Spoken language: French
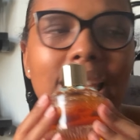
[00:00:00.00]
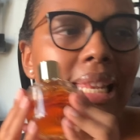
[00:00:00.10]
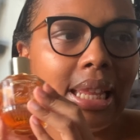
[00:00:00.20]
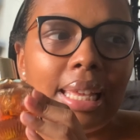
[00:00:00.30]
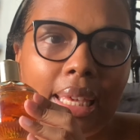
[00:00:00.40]

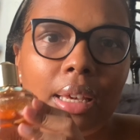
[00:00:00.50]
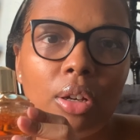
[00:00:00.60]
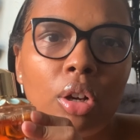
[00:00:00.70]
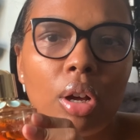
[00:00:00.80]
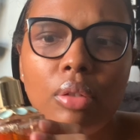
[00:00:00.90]
Et,
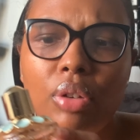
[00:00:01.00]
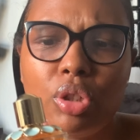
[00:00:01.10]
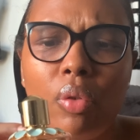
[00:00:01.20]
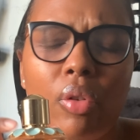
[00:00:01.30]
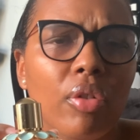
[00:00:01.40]
encore une fois, je
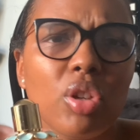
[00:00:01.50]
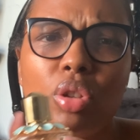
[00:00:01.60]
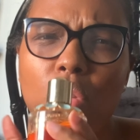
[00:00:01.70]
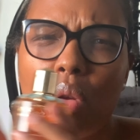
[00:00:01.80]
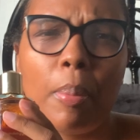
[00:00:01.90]
trouve qu'en France,
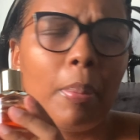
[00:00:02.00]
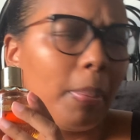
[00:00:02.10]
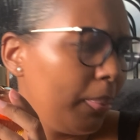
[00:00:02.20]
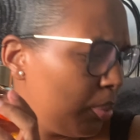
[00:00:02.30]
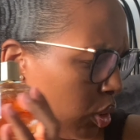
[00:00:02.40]
on n'en
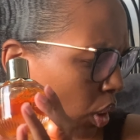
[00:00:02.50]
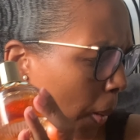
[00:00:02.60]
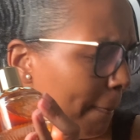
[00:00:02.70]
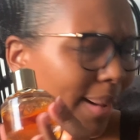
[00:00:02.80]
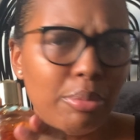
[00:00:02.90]
entend
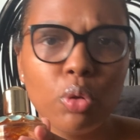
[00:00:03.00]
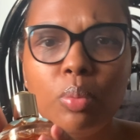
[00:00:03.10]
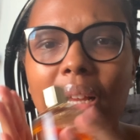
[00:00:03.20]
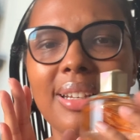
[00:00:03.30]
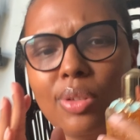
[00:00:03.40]
pas beaucoup
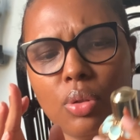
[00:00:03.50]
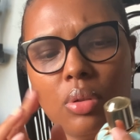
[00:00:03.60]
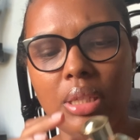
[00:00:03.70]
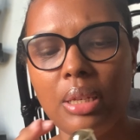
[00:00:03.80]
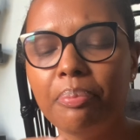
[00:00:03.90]
parler de
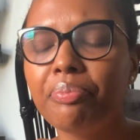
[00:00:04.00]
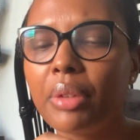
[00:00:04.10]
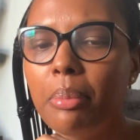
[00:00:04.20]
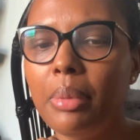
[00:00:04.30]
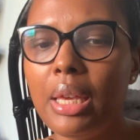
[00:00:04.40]
celui-ci,
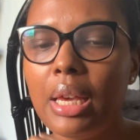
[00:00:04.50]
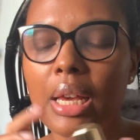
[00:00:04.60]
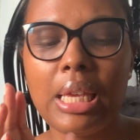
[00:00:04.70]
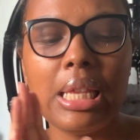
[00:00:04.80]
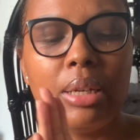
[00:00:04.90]
mais
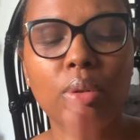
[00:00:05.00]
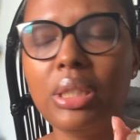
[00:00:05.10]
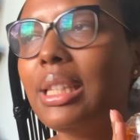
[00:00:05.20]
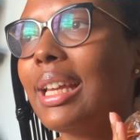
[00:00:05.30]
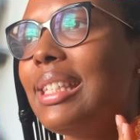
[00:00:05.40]
il est
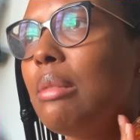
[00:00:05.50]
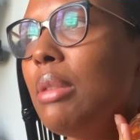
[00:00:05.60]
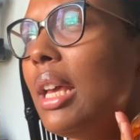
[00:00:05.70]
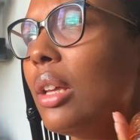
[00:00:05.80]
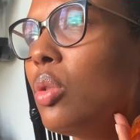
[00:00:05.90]
aussi très
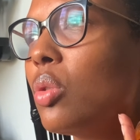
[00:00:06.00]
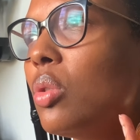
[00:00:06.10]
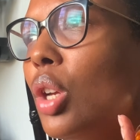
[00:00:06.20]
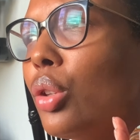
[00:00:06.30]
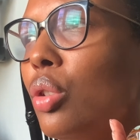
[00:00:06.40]
similaire de ce que
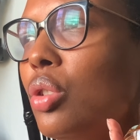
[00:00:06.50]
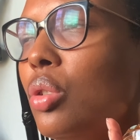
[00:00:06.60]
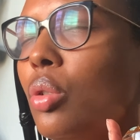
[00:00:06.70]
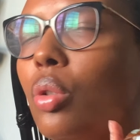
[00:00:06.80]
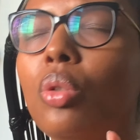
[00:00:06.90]
j'ai
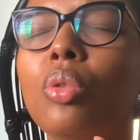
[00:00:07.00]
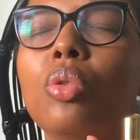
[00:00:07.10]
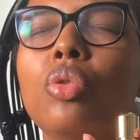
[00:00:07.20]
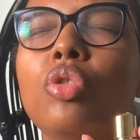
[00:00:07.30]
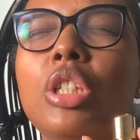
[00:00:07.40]
entendu
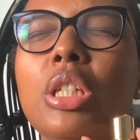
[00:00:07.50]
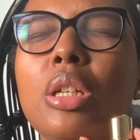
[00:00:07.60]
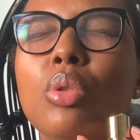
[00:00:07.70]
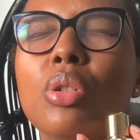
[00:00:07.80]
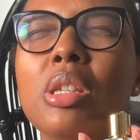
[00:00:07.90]
au
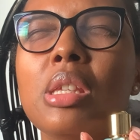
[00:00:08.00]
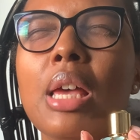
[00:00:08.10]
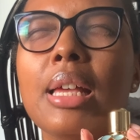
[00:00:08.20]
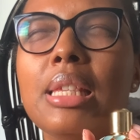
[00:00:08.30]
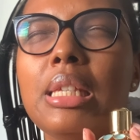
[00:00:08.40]

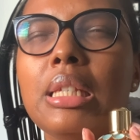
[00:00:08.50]
Shirosa